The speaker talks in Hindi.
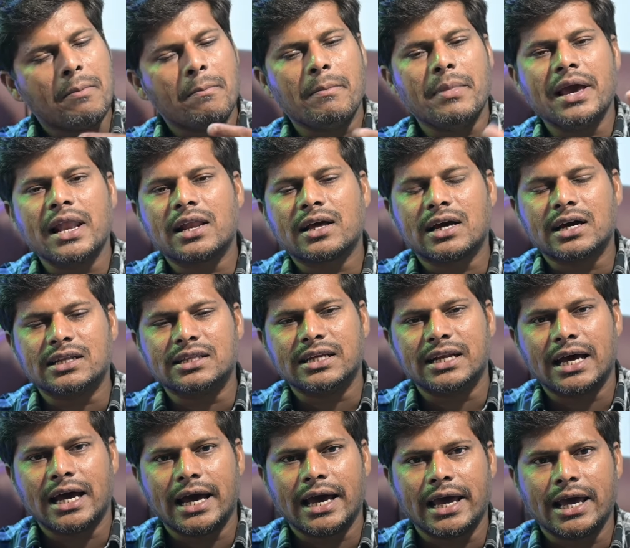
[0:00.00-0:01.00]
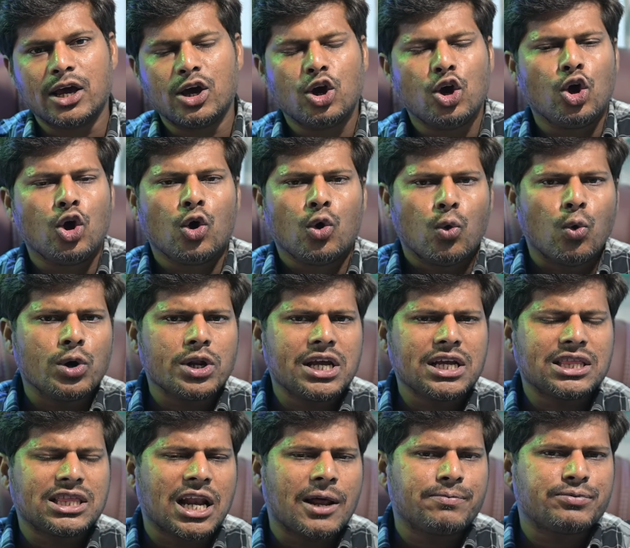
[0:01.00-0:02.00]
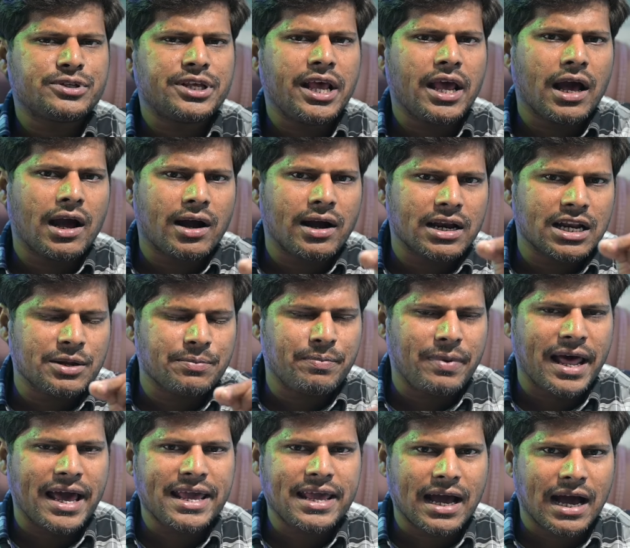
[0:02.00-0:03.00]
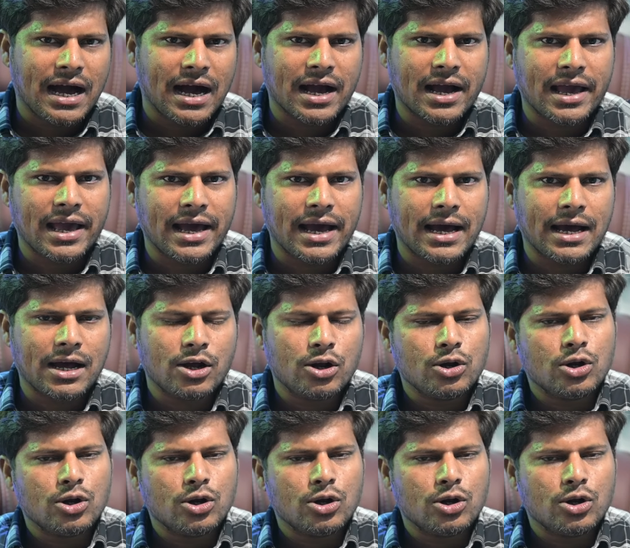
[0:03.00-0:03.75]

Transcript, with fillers: मेल कर देना है उनकी तरफ से अगर रिप्लाई आ गया